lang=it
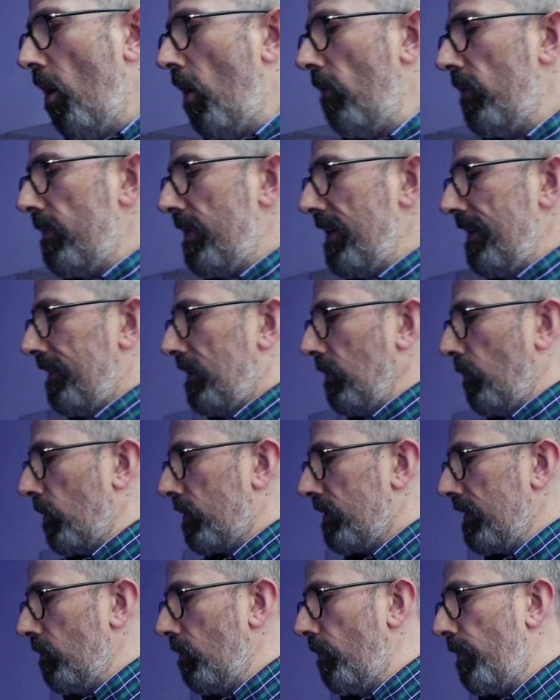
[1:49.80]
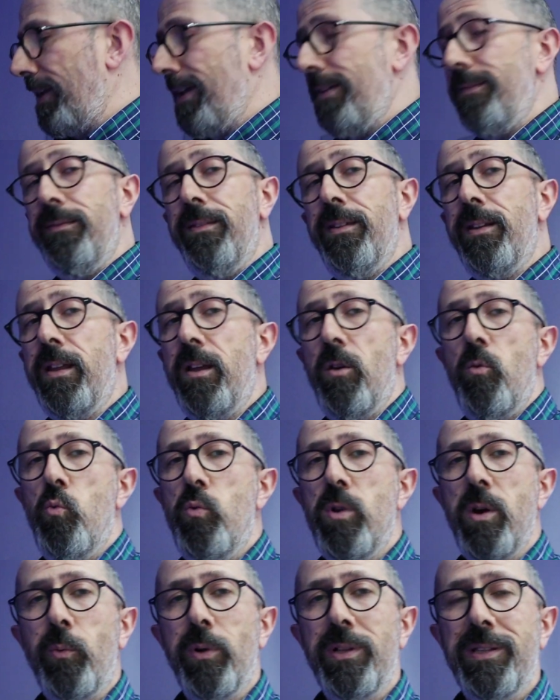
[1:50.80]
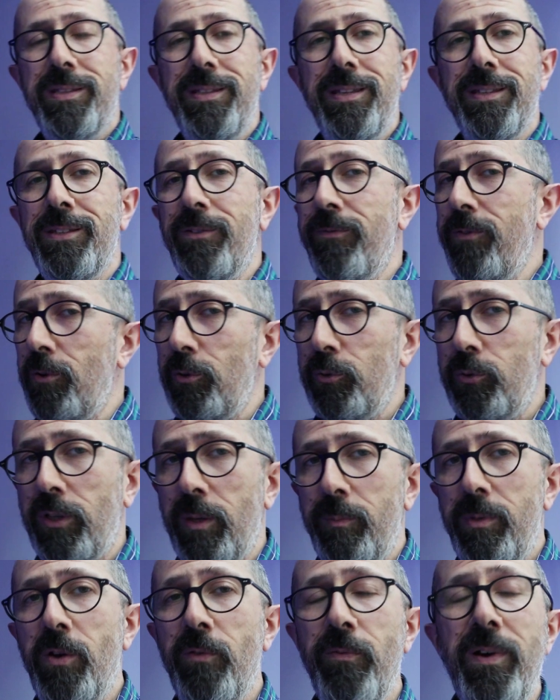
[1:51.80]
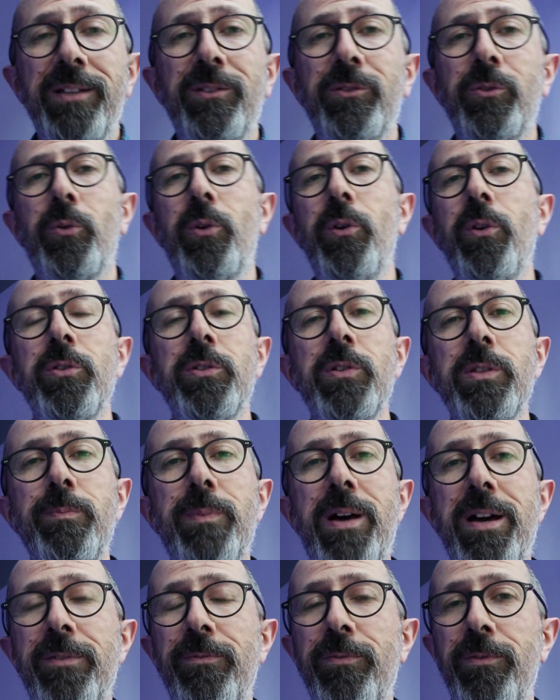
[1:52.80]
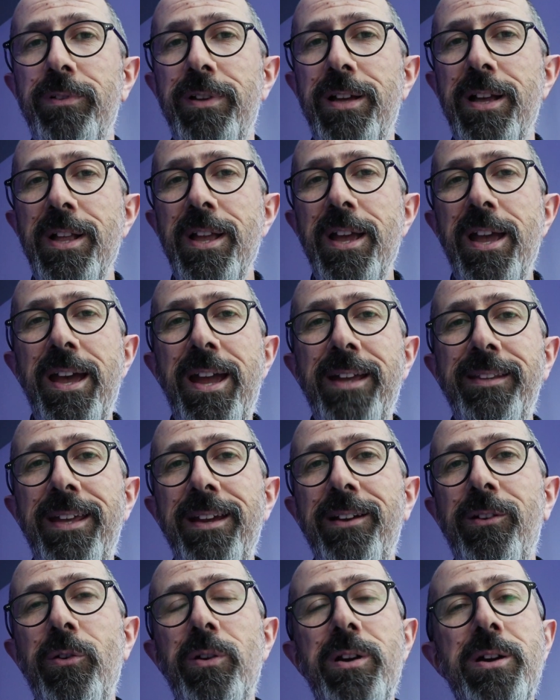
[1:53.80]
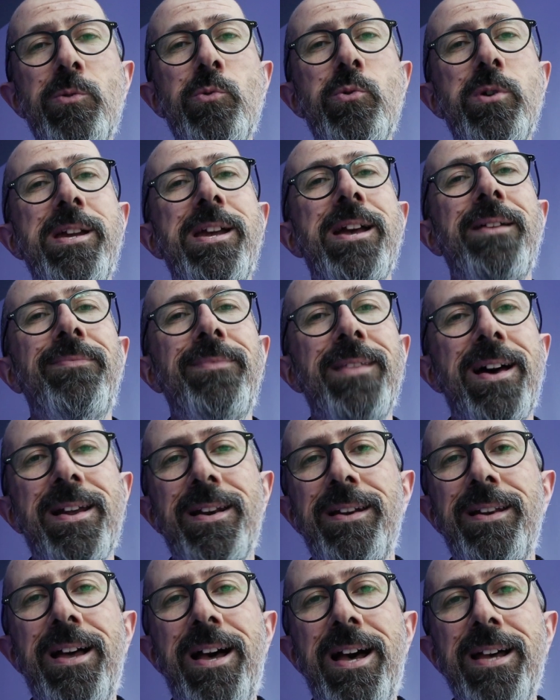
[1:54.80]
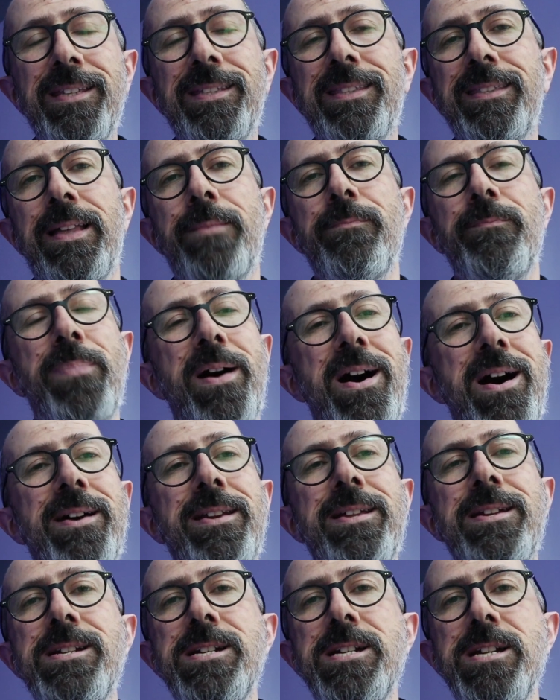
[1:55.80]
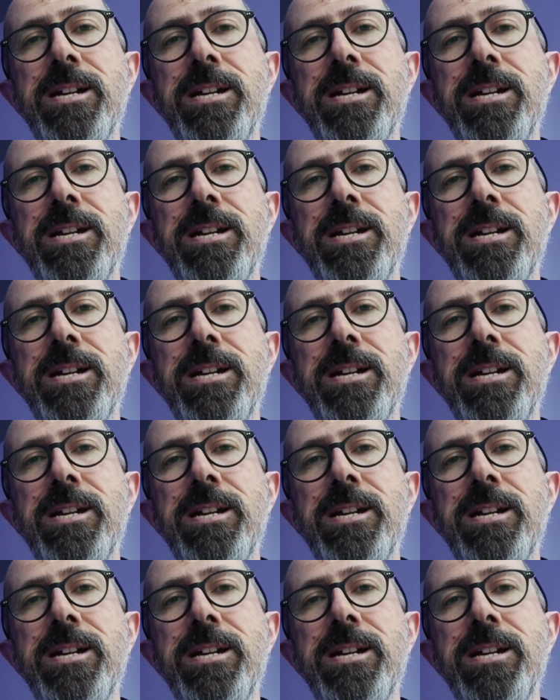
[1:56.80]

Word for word: Ovviamente possiamo possiamo prendere una qualsiasi foto che abbiamo fatto con il nostro smartphone ed eccola qui andarla a stampare